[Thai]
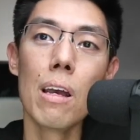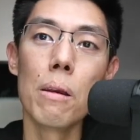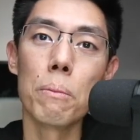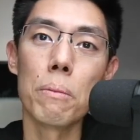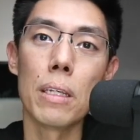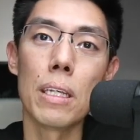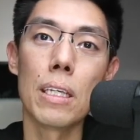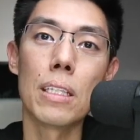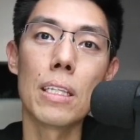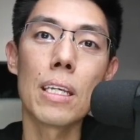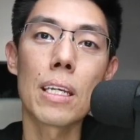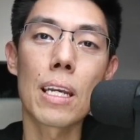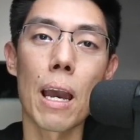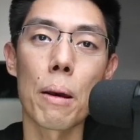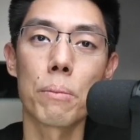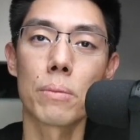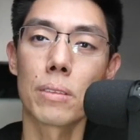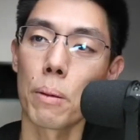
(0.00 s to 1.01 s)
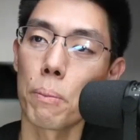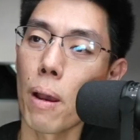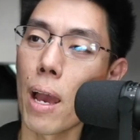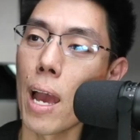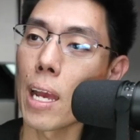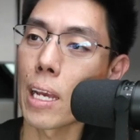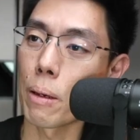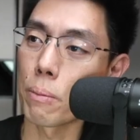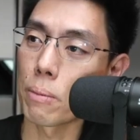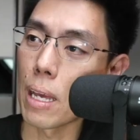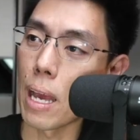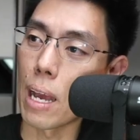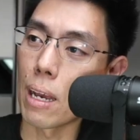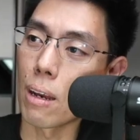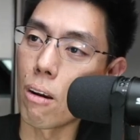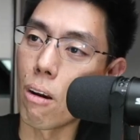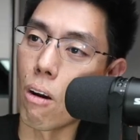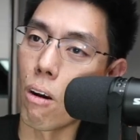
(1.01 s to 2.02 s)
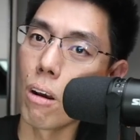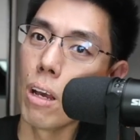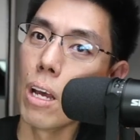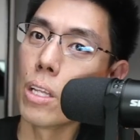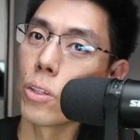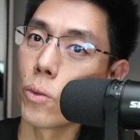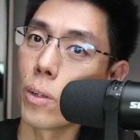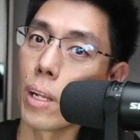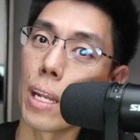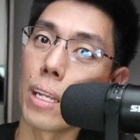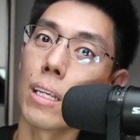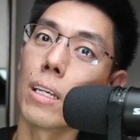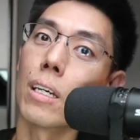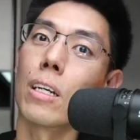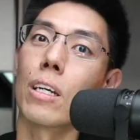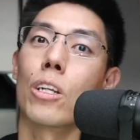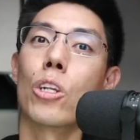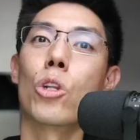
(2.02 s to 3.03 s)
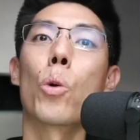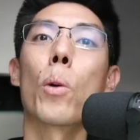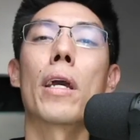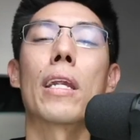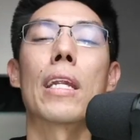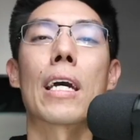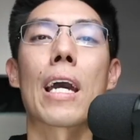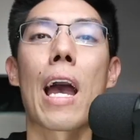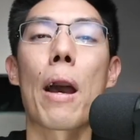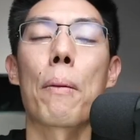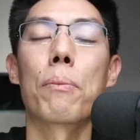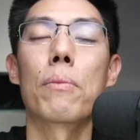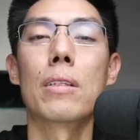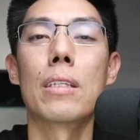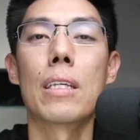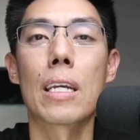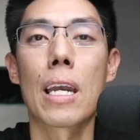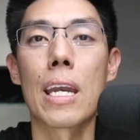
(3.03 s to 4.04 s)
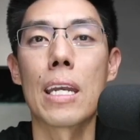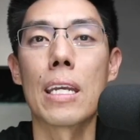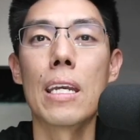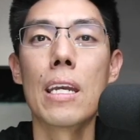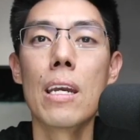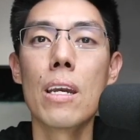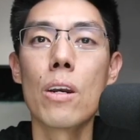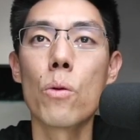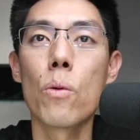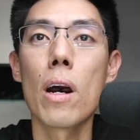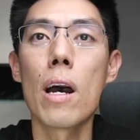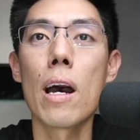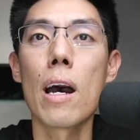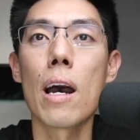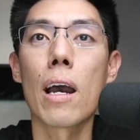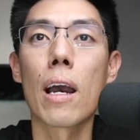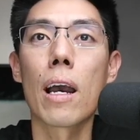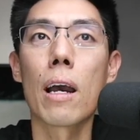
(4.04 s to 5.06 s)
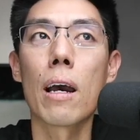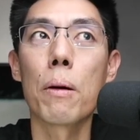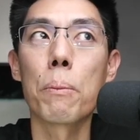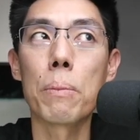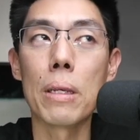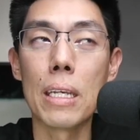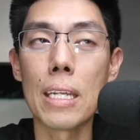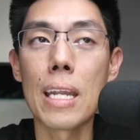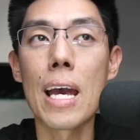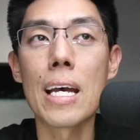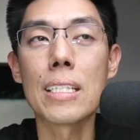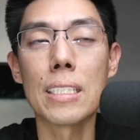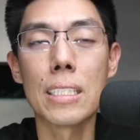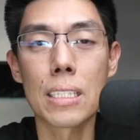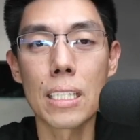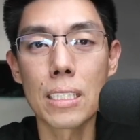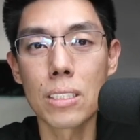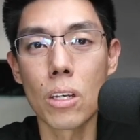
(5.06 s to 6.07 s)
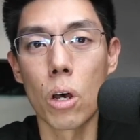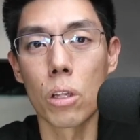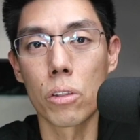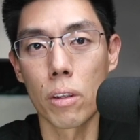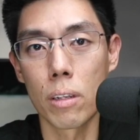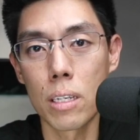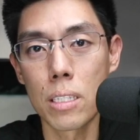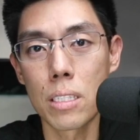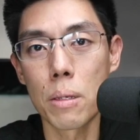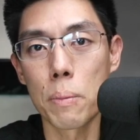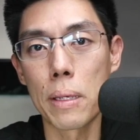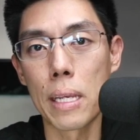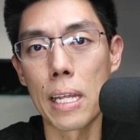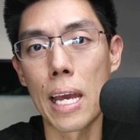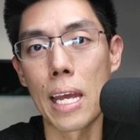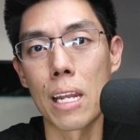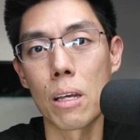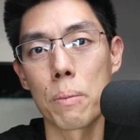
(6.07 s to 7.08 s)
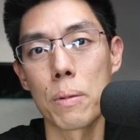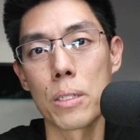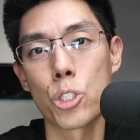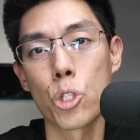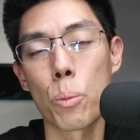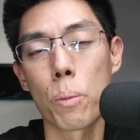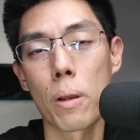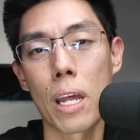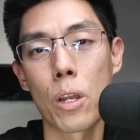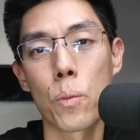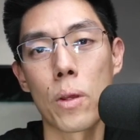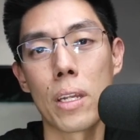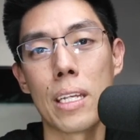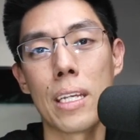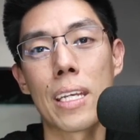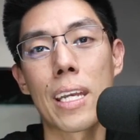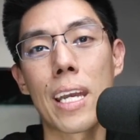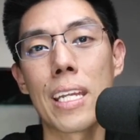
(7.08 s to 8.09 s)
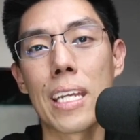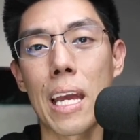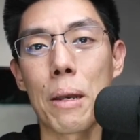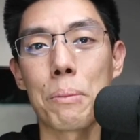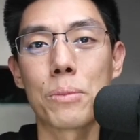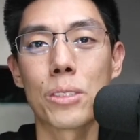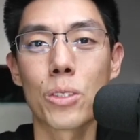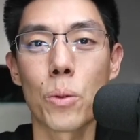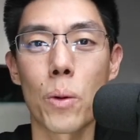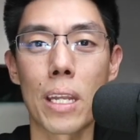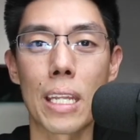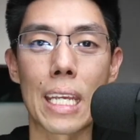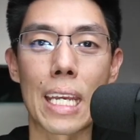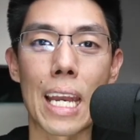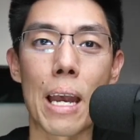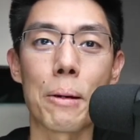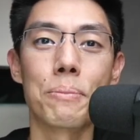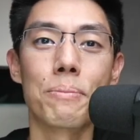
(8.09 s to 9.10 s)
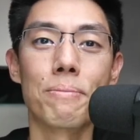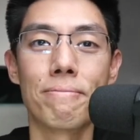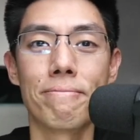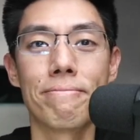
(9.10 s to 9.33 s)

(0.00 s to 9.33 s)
มีที่กับสัมภาษณ์กับทางของ Twitter ด้วยนะครับยังไงว่าปีหน้าซีซั่น 2 ตัวเองจะมีอะไรเราไปชมกันวันนี้แค่นี้ครับสวัสดีครับ